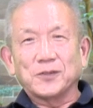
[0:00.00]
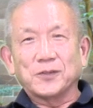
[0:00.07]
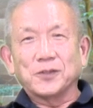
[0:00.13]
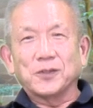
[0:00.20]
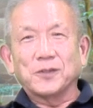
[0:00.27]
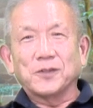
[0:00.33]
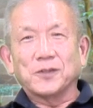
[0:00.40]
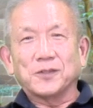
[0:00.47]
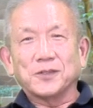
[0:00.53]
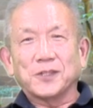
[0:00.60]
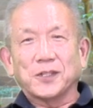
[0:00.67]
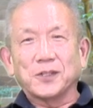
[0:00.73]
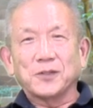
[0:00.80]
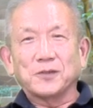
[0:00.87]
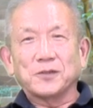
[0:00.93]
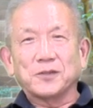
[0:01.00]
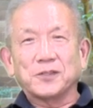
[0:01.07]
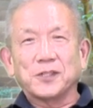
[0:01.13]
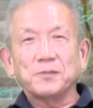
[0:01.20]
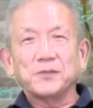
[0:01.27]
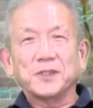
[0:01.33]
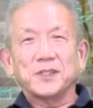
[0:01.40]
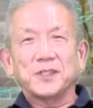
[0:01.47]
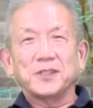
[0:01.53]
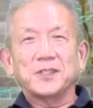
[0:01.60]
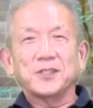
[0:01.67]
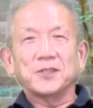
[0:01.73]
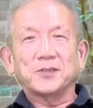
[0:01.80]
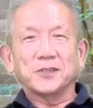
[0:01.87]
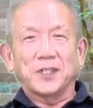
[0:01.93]
苦労作業を全部聞い
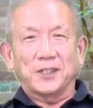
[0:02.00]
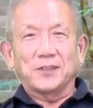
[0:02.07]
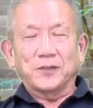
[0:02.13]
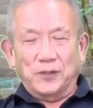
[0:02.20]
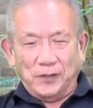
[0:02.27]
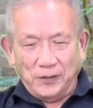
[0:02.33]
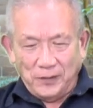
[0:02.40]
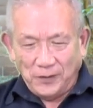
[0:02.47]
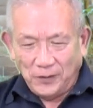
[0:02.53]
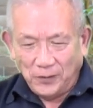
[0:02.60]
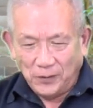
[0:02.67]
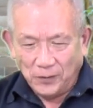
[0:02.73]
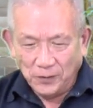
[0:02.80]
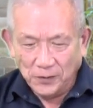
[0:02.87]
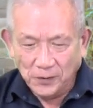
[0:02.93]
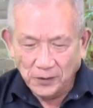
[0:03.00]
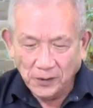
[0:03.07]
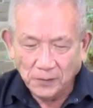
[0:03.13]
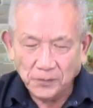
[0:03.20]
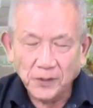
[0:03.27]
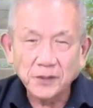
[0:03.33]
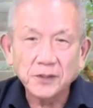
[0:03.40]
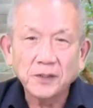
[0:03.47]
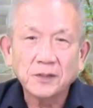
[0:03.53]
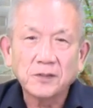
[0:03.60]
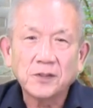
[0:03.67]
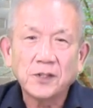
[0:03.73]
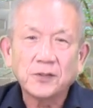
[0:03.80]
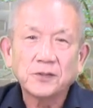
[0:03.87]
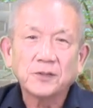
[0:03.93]
てちょうだいこんな
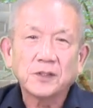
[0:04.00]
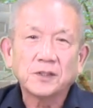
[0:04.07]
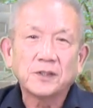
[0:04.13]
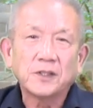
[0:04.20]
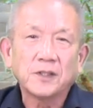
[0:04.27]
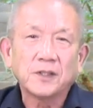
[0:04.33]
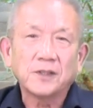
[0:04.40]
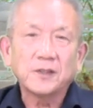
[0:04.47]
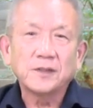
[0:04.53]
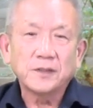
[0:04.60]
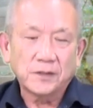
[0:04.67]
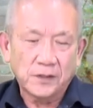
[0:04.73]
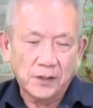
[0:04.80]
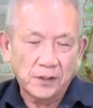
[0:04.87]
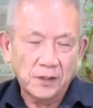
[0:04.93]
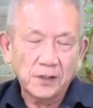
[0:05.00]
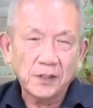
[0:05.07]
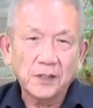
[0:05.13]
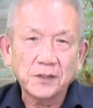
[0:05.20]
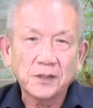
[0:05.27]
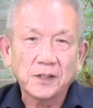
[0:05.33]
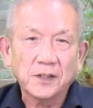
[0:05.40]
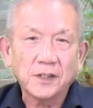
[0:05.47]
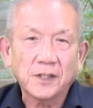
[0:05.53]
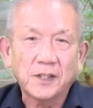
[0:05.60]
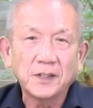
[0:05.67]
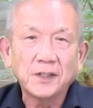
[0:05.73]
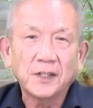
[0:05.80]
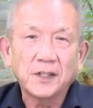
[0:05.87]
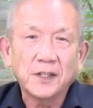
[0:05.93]
プレゼンテーションなんて経営会議には
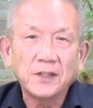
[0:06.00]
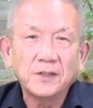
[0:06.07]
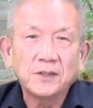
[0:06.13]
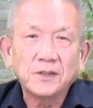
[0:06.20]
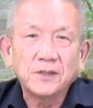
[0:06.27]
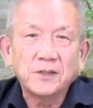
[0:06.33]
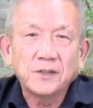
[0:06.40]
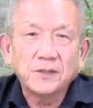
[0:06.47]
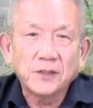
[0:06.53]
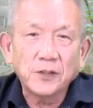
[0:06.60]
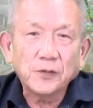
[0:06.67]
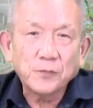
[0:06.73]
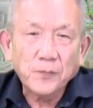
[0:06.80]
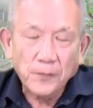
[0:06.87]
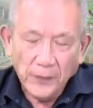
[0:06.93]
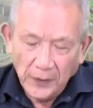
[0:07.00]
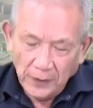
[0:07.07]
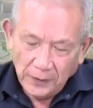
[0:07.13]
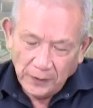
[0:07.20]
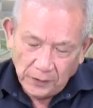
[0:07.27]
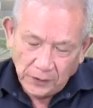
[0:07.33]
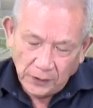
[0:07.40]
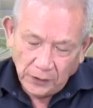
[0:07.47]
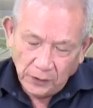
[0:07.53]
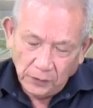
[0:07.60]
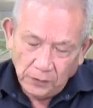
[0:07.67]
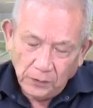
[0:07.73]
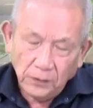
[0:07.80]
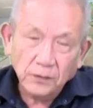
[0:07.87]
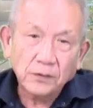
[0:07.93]
関係ないんですね作
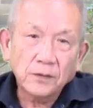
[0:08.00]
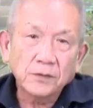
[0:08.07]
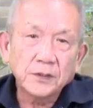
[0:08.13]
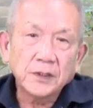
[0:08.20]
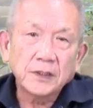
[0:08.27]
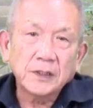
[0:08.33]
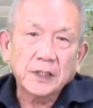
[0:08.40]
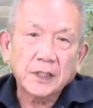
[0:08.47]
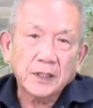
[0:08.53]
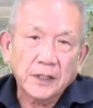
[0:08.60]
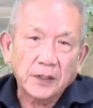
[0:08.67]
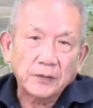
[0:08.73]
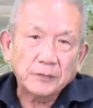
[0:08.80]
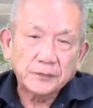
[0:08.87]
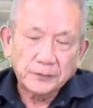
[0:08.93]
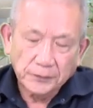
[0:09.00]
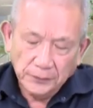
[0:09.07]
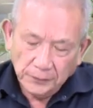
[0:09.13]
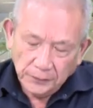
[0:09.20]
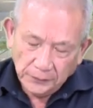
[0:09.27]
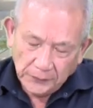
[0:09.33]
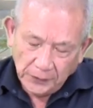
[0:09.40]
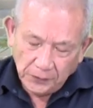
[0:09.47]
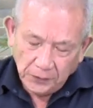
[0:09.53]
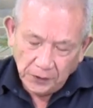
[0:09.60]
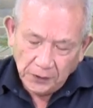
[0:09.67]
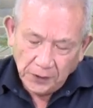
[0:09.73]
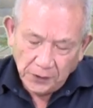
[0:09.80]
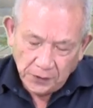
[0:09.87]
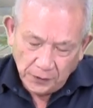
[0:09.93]
業報告にならないこれ
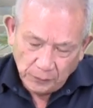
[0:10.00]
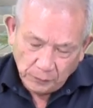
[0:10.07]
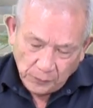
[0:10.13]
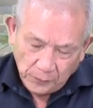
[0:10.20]
大事